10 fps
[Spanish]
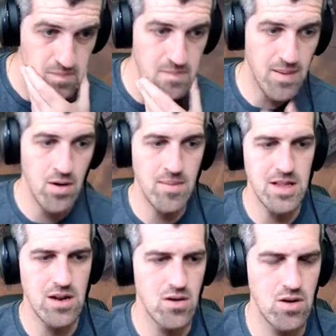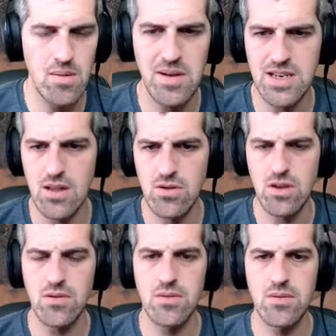Vamos a meternos con el pesado,
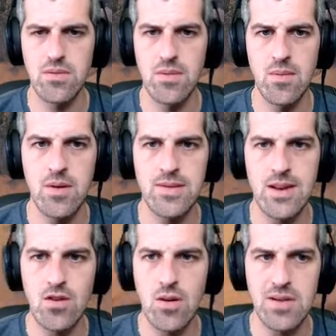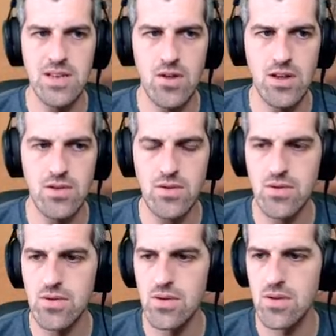tío. Vamos a meternos con el pesado dentro.
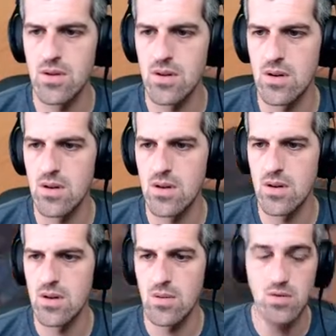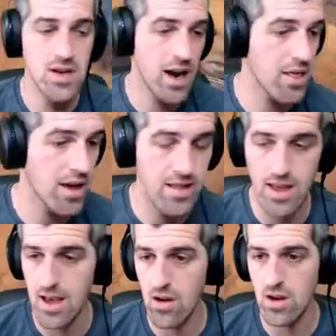Muchas gracias, gente,
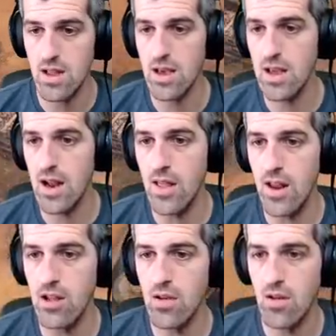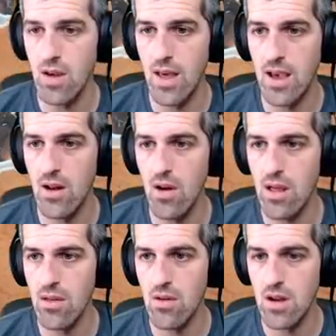eh, a los que estáis ahí en el directo, a los que dejáis los
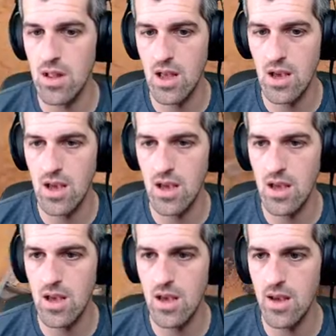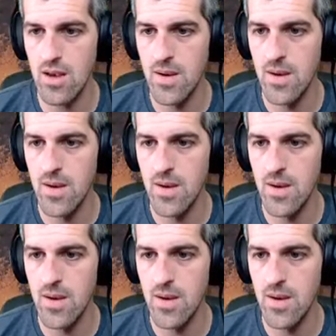azos, a los que estáis aquí